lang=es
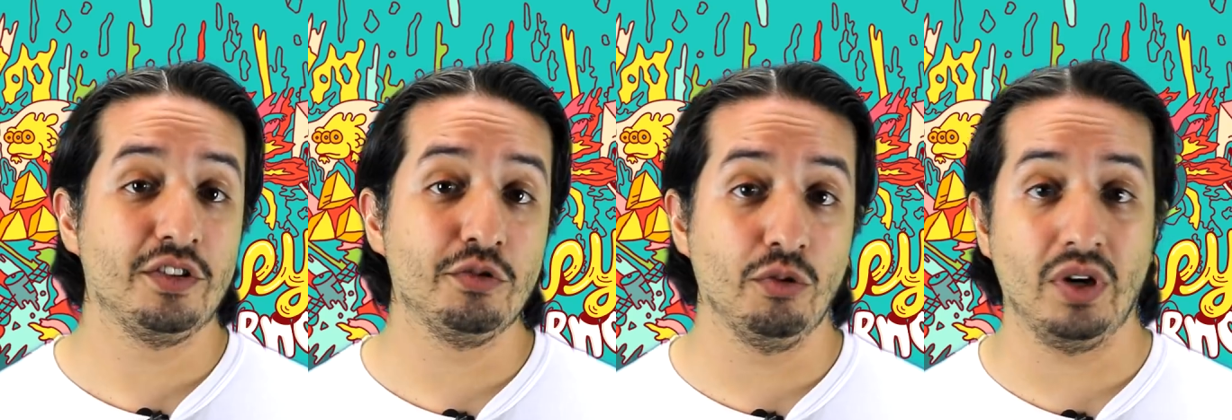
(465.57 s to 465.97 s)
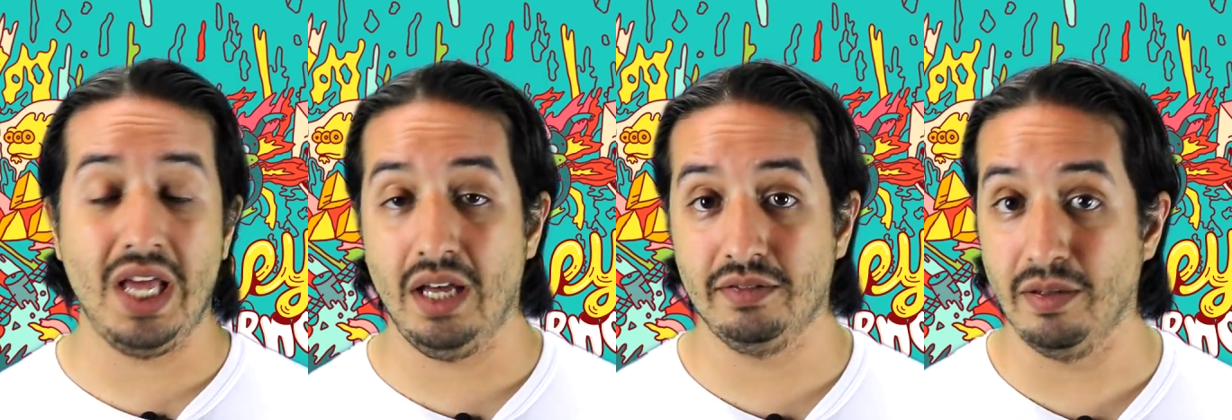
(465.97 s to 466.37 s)
Sur
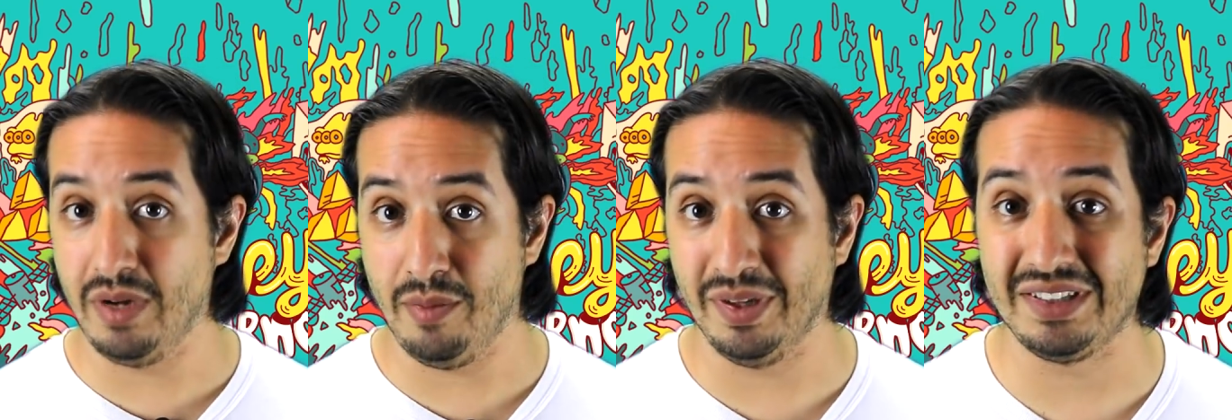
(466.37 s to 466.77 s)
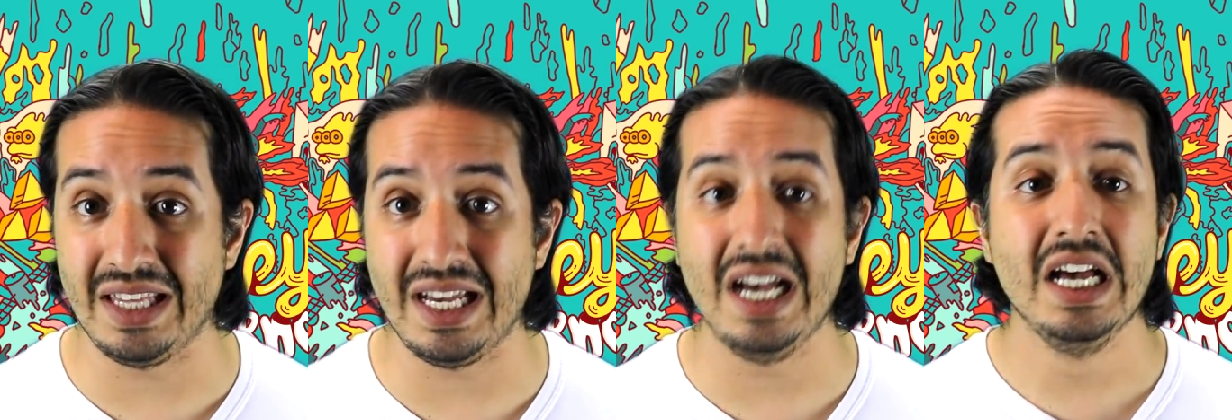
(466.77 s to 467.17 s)
la semana
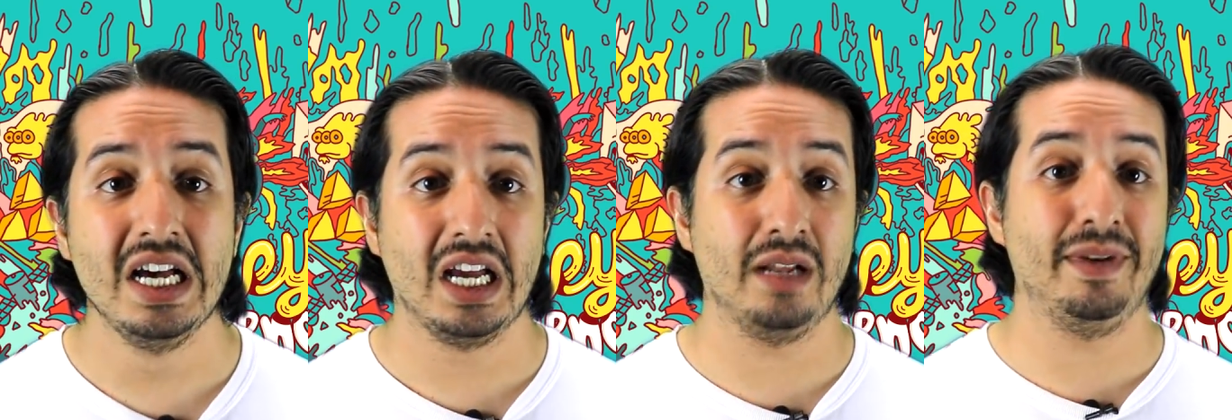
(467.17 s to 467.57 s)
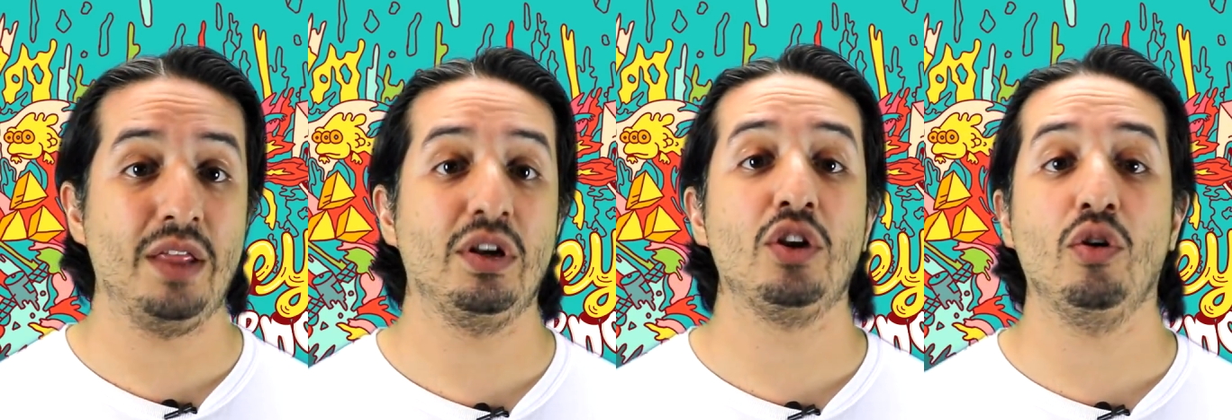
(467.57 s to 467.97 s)
pasada ha
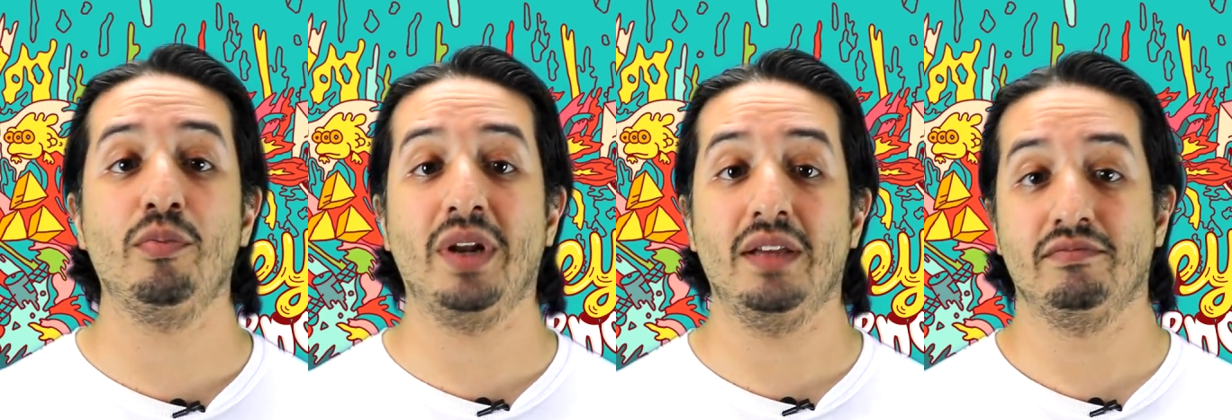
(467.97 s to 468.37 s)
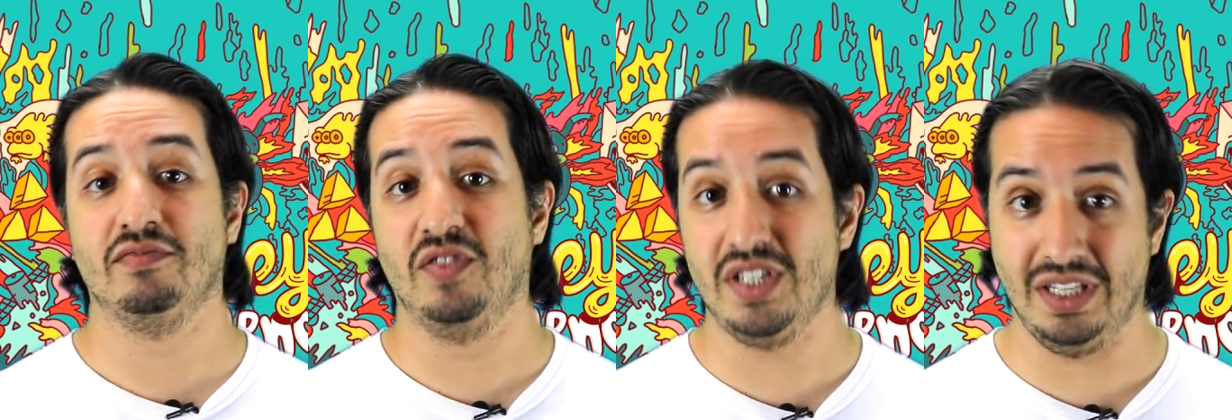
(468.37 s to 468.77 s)
revelado el nombre,
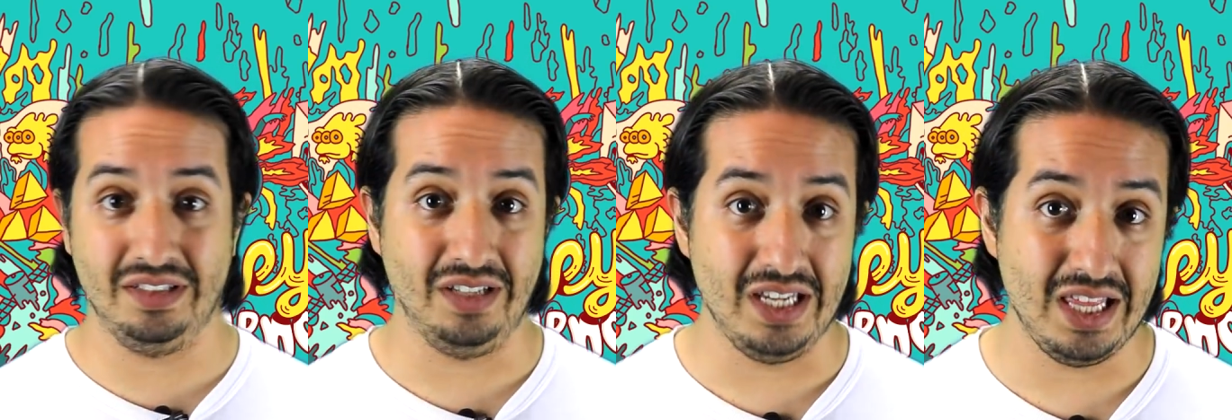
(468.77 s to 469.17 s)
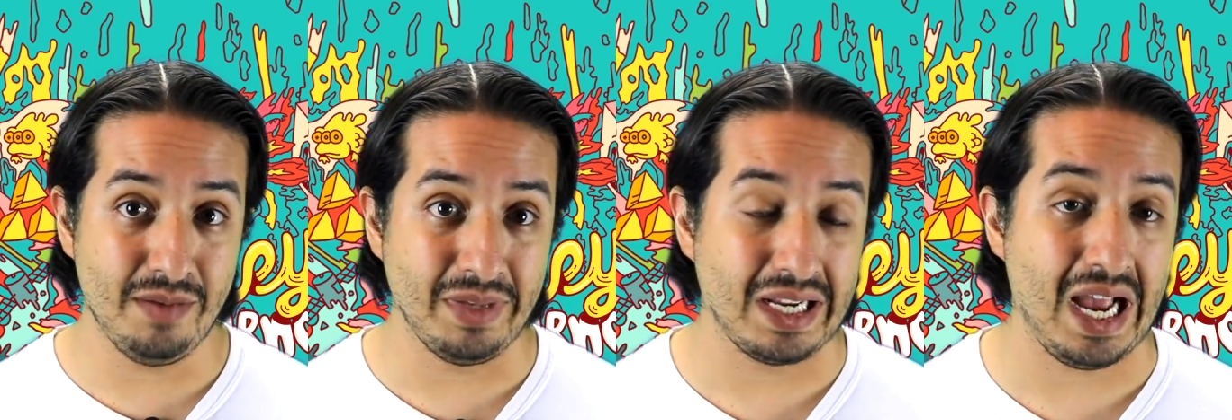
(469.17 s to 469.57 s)
fecha de salida al
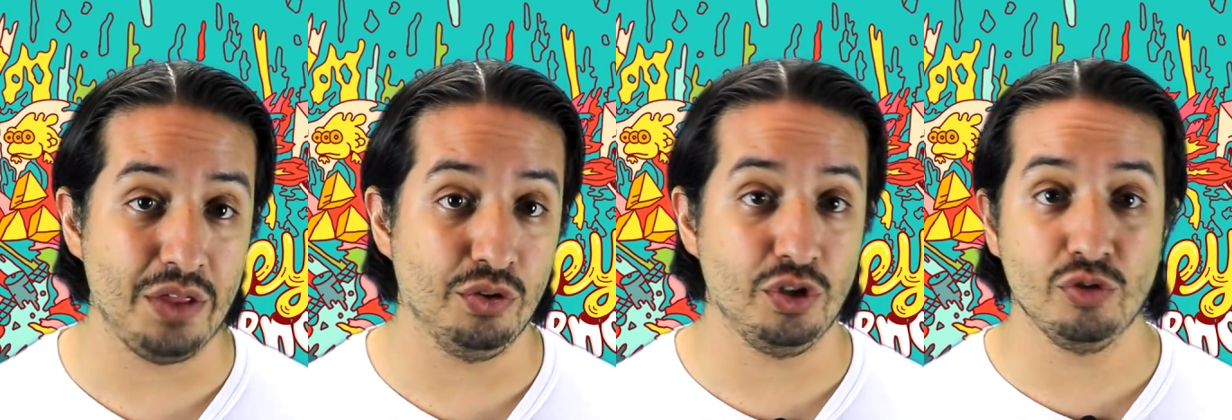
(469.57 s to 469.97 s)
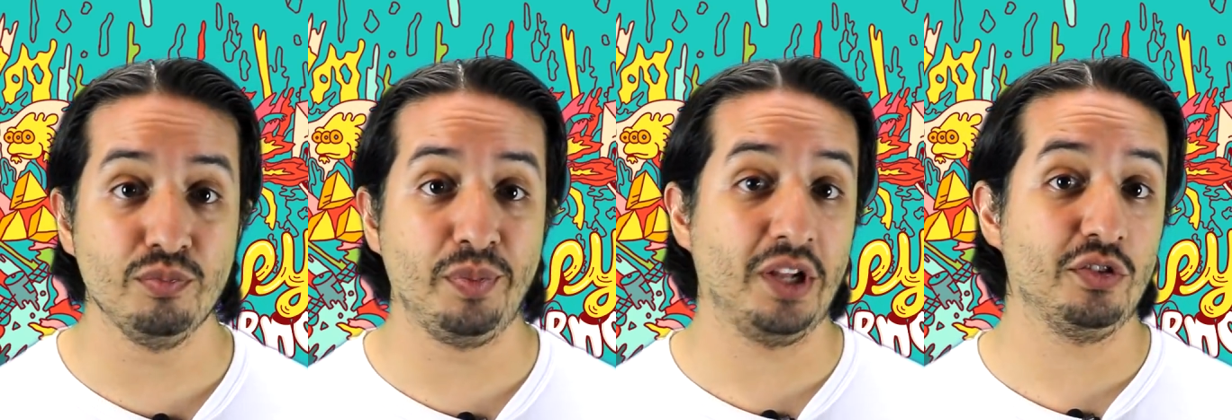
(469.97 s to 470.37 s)
mercado y un
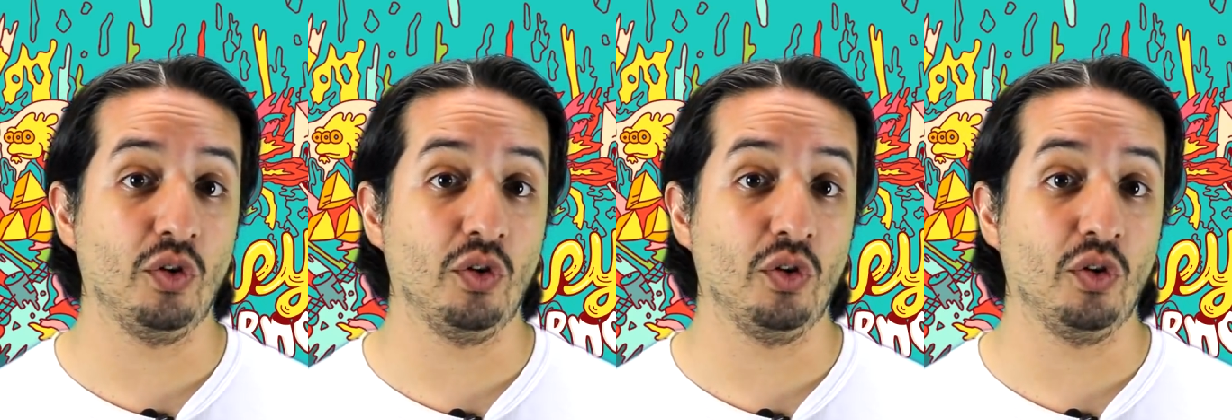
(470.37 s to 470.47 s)
precio